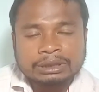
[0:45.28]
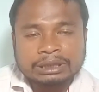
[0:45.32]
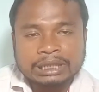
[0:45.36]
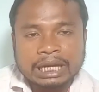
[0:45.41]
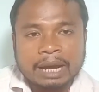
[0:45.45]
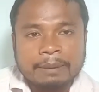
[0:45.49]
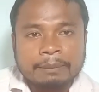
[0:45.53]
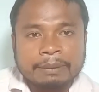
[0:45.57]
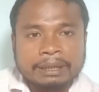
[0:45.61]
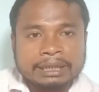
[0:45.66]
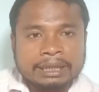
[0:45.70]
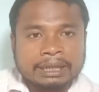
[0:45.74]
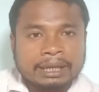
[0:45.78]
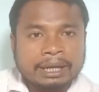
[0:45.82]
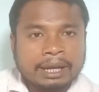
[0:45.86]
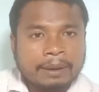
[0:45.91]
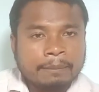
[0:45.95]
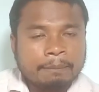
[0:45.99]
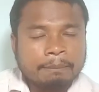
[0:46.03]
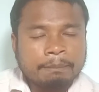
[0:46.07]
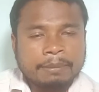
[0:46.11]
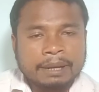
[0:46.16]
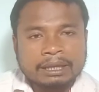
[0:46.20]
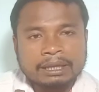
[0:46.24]
যা আমাদের
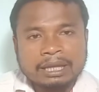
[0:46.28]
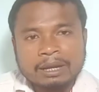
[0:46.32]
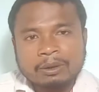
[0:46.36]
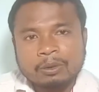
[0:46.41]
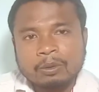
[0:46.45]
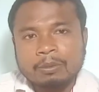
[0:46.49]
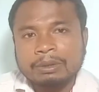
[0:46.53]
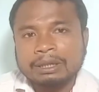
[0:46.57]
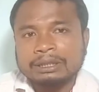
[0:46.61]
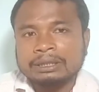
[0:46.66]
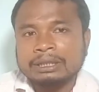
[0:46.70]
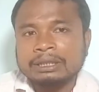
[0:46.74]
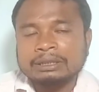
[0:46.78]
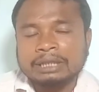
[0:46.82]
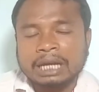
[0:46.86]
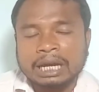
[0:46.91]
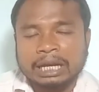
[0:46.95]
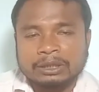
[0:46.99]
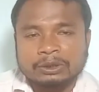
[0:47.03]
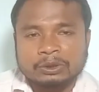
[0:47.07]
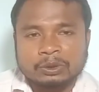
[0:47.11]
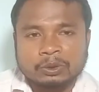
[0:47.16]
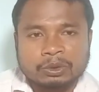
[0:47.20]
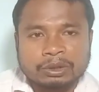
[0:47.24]
ব্যথা কমাতে
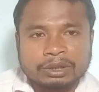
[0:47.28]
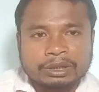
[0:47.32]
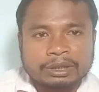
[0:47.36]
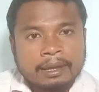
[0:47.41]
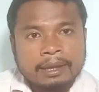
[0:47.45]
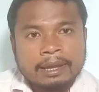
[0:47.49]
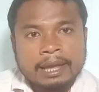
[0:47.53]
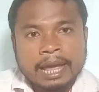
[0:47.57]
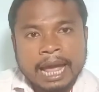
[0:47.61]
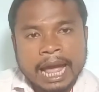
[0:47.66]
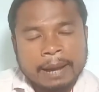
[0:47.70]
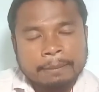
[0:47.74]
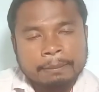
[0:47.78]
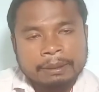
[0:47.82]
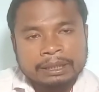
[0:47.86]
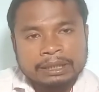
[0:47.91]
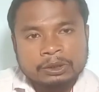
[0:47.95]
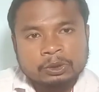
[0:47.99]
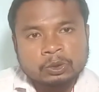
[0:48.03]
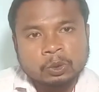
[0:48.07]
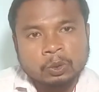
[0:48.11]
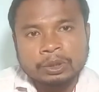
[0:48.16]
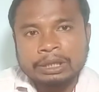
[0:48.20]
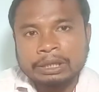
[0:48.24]
সাহায্য করে
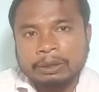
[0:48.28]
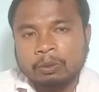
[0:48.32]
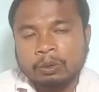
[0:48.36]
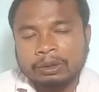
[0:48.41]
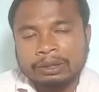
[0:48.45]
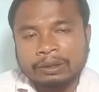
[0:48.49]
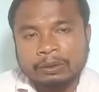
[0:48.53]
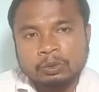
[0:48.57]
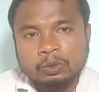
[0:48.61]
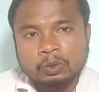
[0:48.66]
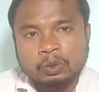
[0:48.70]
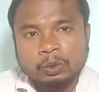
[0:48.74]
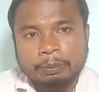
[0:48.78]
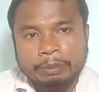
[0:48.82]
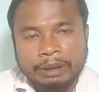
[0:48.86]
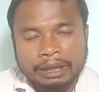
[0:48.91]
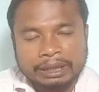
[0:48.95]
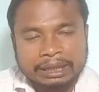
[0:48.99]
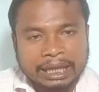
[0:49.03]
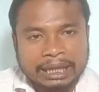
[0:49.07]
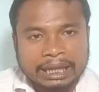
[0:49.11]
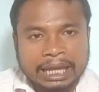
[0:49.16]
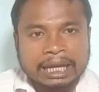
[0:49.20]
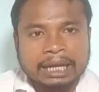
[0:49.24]
আমাদের শরীরে কোথাও যদি
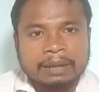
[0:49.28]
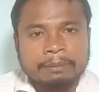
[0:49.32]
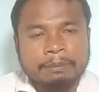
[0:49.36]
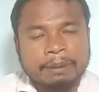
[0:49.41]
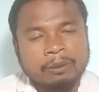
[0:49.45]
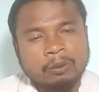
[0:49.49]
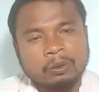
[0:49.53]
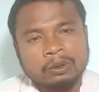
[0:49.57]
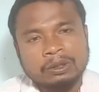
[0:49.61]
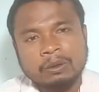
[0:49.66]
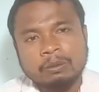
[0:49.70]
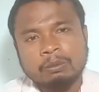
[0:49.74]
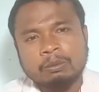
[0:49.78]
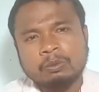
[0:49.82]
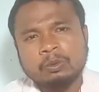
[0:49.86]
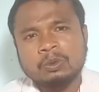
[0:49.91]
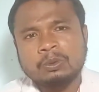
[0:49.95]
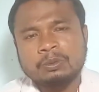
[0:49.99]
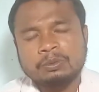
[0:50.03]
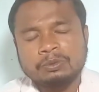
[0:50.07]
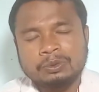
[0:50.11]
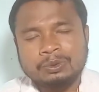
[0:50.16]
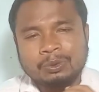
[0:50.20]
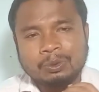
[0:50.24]
ব্যথা লাগে বা কোথাও
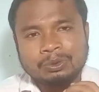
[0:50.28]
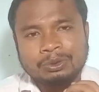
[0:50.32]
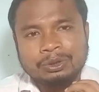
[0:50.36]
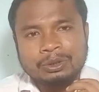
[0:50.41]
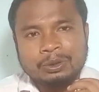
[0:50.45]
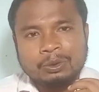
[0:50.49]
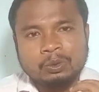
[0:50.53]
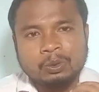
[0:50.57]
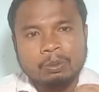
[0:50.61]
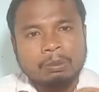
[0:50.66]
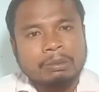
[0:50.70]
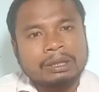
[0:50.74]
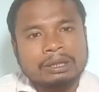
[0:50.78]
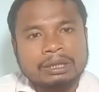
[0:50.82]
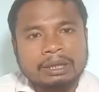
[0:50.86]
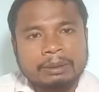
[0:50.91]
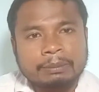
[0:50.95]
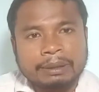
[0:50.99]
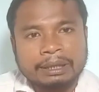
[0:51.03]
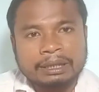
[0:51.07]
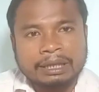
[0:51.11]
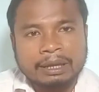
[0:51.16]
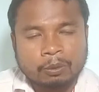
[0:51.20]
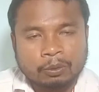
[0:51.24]
খুব যদি অতিরিক্ত মাত্রায়
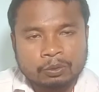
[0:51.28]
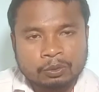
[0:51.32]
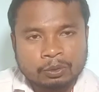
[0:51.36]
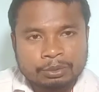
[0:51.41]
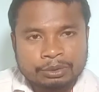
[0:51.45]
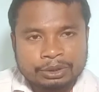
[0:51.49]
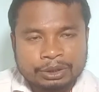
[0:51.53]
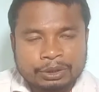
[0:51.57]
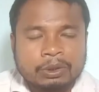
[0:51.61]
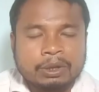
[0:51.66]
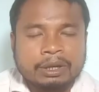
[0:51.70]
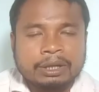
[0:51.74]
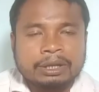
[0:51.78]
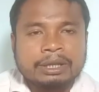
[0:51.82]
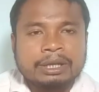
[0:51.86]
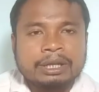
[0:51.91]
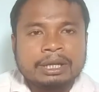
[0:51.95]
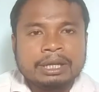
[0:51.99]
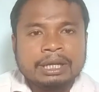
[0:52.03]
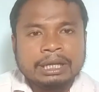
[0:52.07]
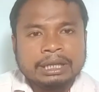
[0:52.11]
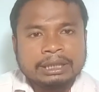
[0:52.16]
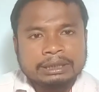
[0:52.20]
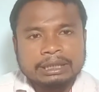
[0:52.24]
ব্যথা অনুভূতি হয়
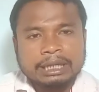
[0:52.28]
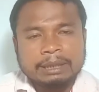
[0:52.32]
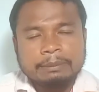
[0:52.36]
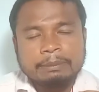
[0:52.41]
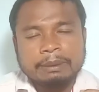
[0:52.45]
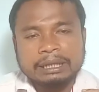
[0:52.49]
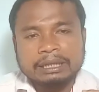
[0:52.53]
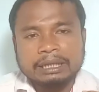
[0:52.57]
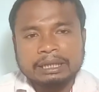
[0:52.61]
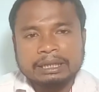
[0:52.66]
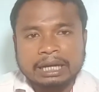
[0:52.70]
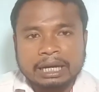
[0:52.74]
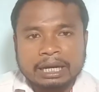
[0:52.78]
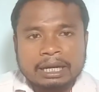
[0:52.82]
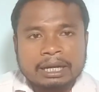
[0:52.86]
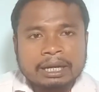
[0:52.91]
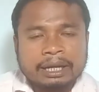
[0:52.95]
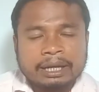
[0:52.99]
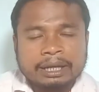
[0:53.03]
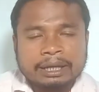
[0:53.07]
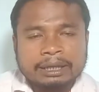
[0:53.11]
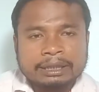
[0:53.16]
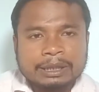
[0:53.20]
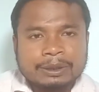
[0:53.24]
সেই ব্যথাটা
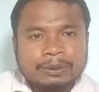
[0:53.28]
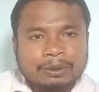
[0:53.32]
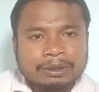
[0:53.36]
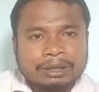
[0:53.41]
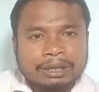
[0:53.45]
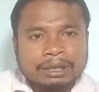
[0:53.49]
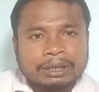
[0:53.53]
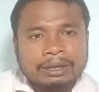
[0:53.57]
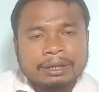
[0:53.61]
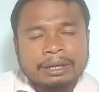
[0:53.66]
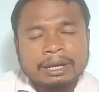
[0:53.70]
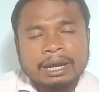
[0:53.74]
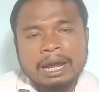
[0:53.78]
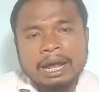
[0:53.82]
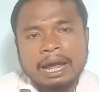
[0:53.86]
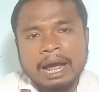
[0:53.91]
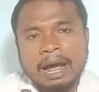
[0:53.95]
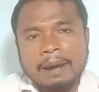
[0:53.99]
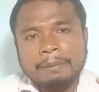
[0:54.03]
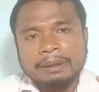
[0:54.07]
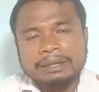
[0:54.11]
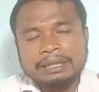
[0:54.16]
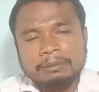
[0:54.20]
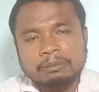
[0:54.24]
কি করে
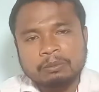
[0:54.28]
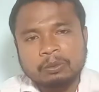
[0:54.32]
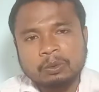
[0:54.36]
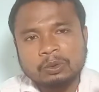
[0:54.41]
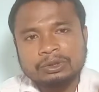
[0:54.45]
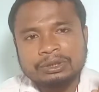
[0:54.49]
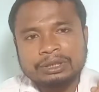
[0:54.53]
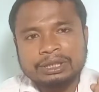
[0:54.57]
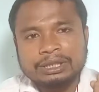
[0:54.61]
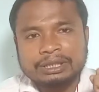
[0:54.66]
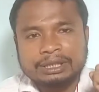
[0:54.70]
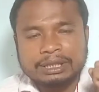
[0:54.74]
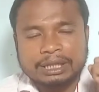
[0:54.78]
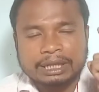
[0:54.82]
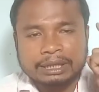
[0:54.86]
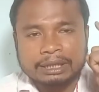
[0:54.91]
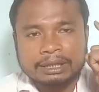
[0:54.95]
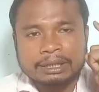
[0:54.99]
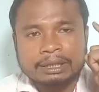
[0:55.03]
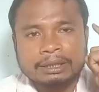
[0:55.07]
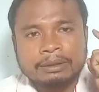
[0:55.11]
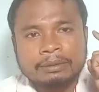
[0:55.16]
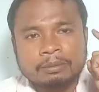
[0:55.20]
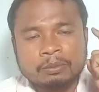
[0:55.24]
আমাদের মস্তিষ্কে
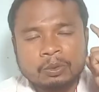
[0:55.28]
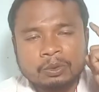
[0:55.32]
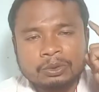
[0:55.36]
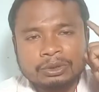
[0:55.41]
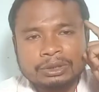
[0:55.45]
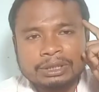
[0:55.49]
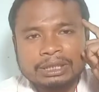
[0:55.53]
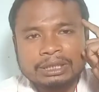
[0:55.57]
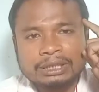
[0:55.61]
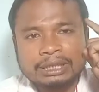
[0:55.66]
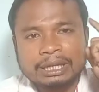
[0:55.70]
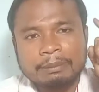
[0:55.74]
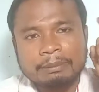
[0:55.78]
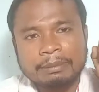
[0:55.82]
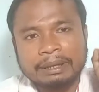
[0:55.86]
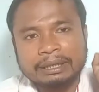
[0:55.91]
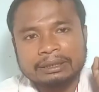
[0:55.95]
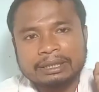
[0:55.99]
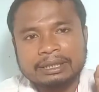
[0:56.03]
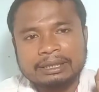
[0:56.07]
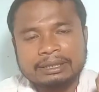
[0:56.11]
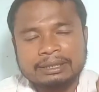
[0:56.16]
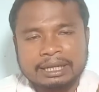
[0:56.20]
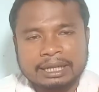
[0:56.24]
মস্তিষ্কে
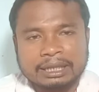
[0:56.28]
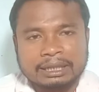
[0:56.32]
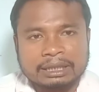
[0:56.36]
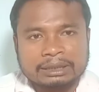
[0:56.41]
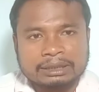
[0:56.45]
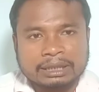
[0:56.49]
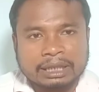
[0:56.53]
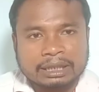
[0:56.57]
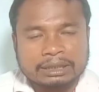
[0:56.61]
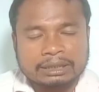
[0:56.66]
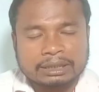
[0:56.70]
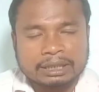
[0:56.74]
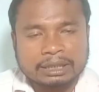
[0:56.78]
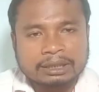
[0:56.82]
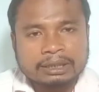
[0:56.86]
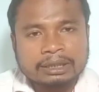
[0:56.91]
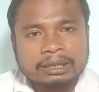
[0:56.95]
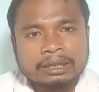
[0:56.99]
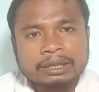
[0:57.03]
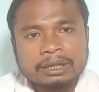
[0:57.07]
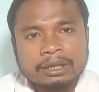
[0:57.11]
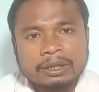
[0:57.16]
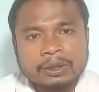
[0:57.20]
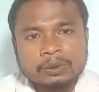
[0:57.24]
মেসেজ দিয়ে দেয় সাথে সাথে
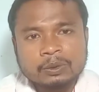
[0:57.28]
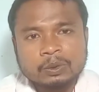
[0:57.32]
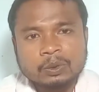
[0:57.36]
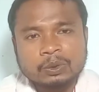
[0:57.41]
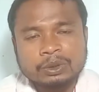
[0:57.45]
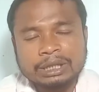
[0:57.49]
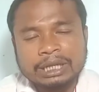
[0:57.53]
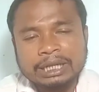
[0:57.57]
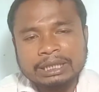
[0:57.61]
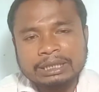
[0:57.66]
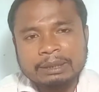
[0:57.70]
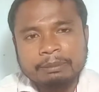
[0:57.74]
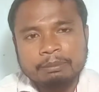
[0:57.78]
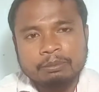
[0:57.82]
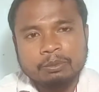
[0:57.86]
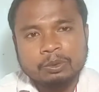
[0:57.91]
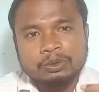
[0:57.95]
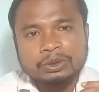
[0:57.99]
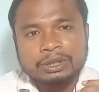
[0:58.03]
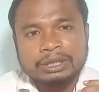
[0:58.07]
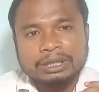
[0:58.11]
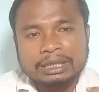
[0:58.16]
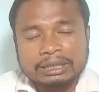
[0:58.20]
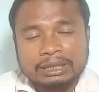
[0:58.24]
তো এই যে
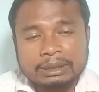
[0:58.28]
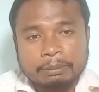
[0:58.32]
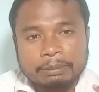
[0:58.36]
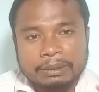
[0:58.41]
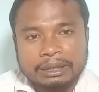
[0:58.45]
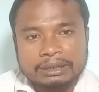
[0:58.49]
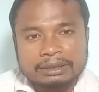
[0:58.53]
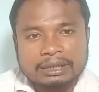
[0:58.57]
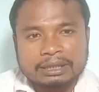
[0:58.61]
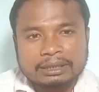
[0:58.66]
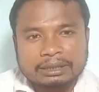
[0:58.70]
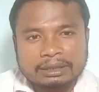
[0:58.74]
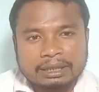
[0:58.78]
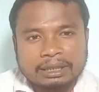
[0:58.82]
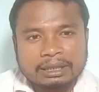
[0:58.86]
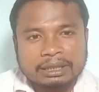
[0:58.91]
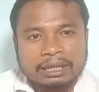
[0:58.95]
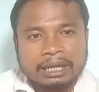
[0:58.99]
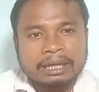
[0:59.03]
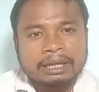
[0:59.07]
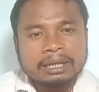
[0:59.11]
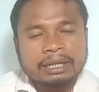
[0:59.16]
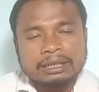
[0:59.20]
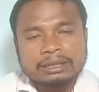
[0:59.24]
মস্তিষ্কে যে মেসেজটা
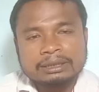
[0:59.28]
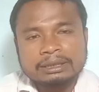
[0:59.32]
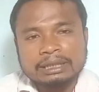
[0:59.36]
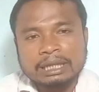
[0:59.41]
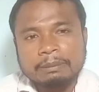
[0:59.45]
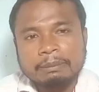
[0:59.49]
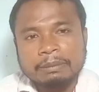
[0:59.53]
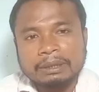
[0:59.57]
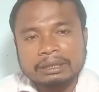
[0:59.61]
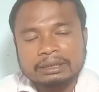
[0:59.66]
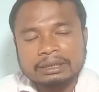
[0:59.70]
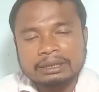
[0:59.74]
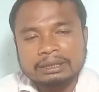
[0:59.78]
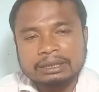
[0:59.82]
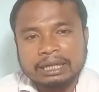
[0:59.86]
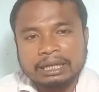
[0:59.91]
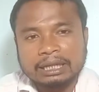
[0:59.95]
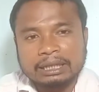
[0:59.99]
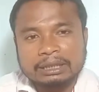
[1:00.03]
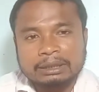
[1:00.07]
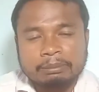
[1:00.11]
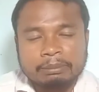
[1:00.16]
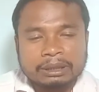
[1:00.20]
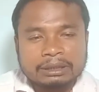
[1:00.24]
দেয় সেই
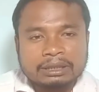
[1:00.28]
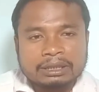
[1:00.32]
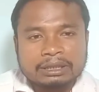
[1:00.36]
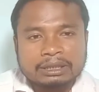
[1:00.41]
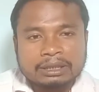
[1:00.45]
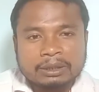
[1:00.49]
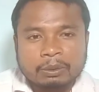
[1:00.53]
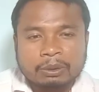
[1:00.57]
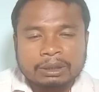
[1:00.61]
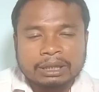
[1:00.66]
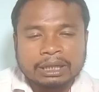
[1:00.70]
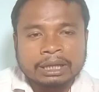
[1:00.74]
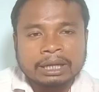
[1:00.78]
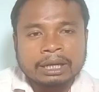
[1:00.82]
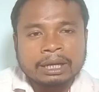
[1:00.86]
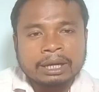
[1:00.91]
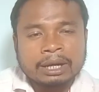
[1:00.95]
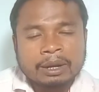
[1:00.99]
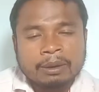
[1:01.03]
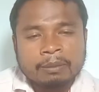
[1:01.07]
মেসেজটাকে মেসেজ দেওয়াটাকে